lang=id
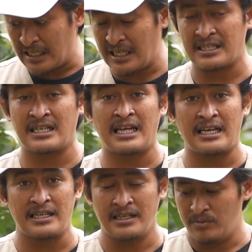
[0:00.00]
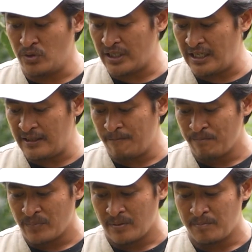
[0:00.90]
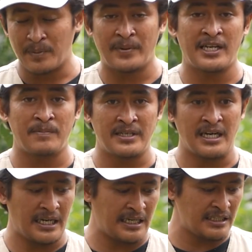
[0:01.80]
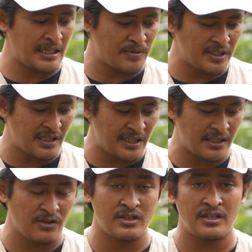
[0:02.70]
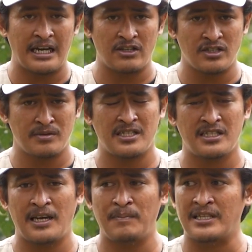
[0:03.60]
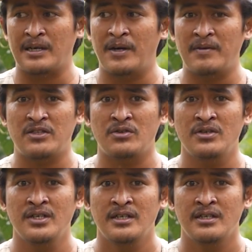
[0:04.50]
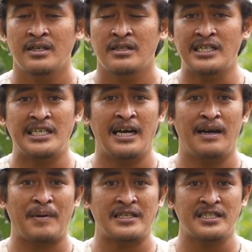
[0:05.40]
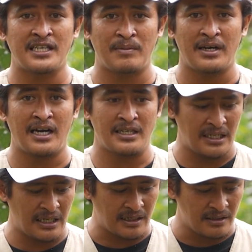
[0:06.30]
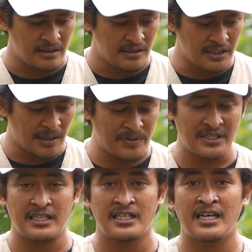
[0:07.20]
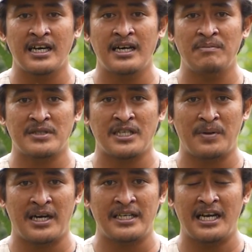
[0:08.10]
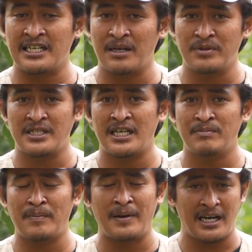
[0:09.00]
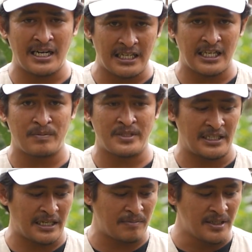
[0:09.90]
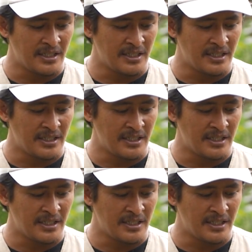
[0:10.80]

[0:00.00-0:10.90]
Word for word: anda yang tertarik mungkin berbeda-beda karena tiap seedling itu atau setiap batang bawah itu tidak pasti sama ada yang dia bisa tiga percabangannya ada yang bisa lima bahkan ada yang bisa enam